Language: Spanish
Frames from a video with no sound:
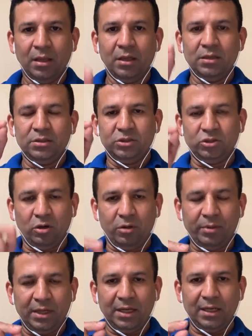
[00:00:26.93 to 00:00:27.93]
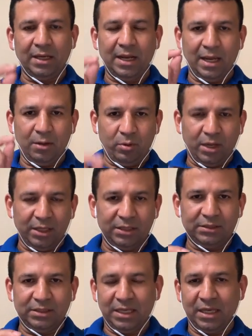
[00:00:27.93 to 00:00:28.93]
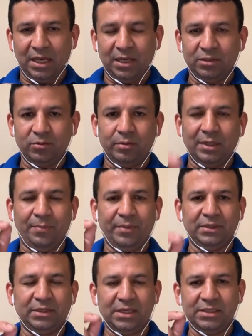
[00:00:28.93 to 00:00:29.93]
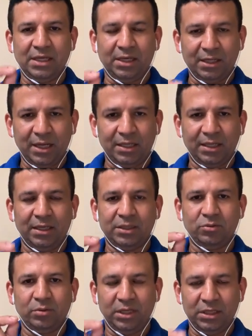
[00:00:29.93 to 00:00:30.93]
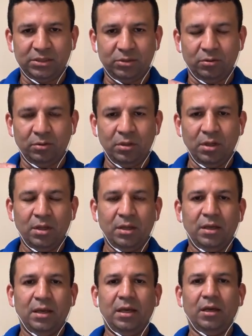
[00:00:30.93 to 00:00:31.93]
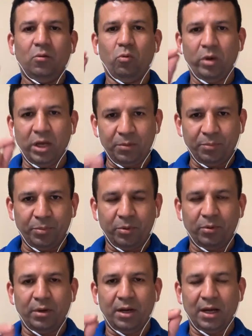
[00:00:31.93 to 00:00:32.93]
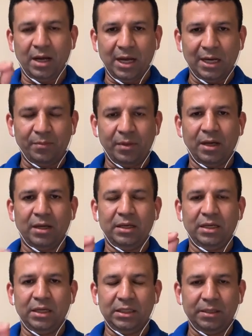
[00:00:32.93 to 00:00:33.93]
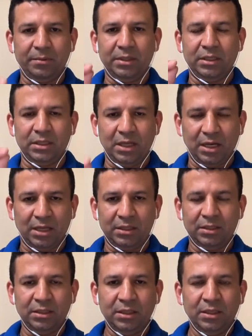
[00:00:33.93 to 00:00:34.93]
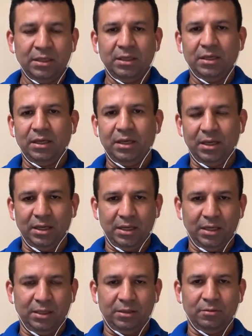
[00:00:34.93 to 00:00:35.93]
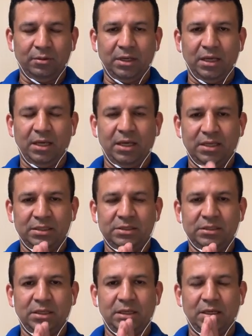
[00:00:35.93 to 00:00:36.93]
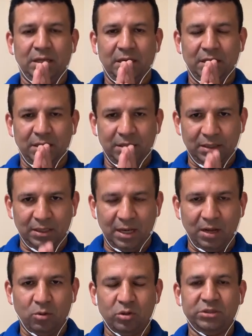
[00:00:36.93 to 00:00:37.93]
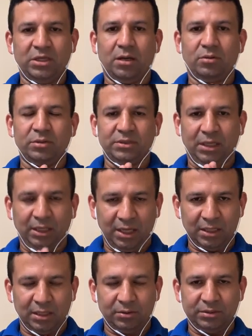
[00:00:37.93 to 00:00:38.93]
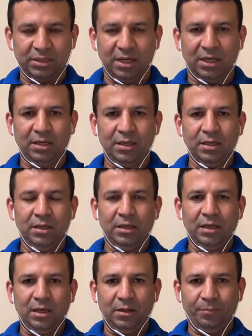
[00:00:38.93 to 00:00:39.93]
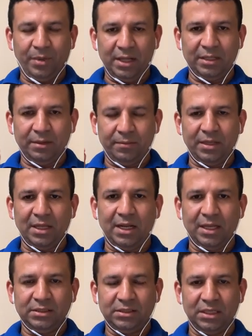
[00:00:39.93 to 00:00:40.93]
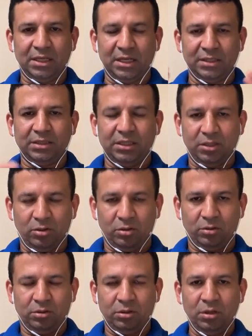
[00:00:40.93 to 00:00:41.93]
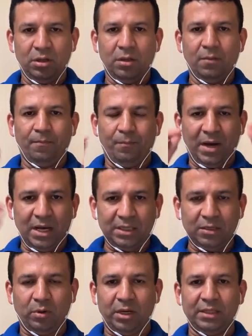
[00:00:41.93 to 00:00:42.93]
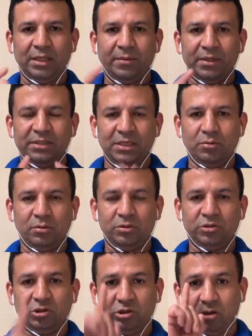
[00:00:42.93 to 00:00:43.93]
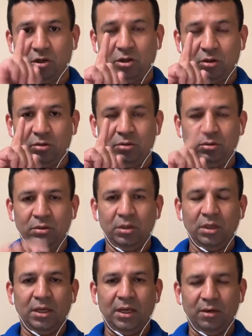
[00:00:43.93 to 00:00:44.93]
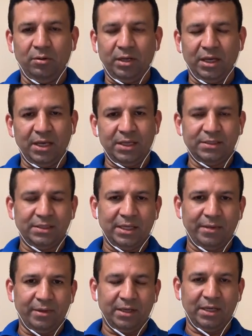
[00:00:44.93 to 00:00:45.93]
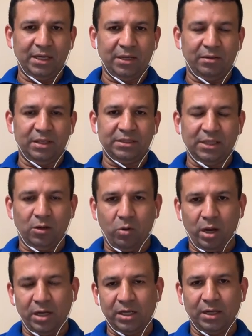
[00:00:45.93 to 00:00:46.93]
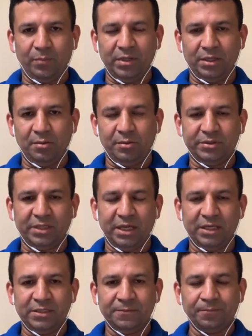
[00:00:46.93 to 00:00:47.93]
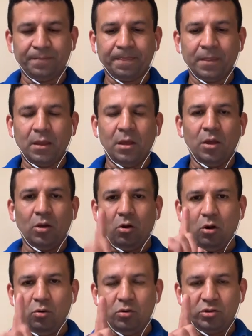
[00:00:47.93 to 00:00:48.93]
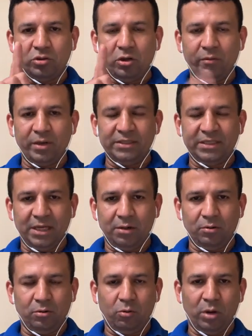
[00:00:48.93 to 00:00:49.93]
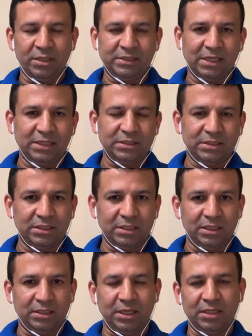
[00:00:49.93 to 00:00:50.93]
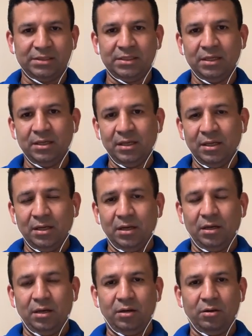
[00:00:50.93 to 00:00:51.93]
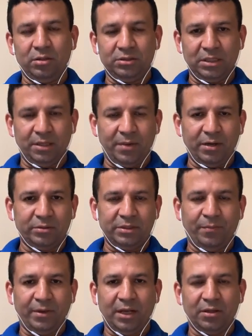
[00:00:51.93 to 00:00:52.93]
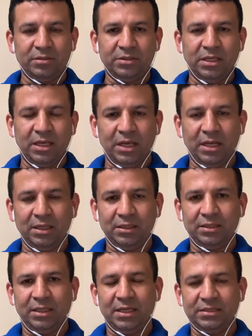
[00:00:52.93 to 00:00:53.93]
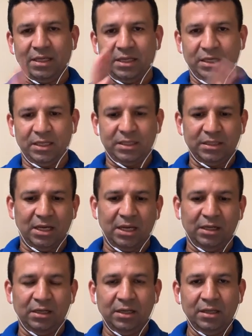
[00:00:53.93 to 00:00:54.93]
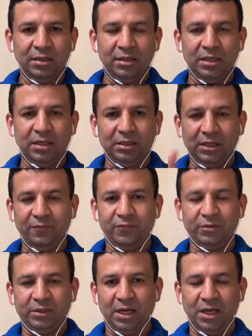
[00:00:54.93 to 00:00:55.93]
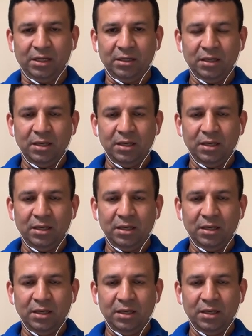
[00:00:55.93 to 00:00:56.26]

sobre la Eucaristía, sobre la presencia real de Jesucristo en cuerpo, alma y divinidad en lo que es eh, la hostia consagrada, o sea, el pan de vida, la cena del Señor, más de 40 versículos solo en lo que es el Evangelio de San Juan, el capítulo 6, con un solo versículo, Juan 6, 63, los hermanos separados quieren desacreditar y refutar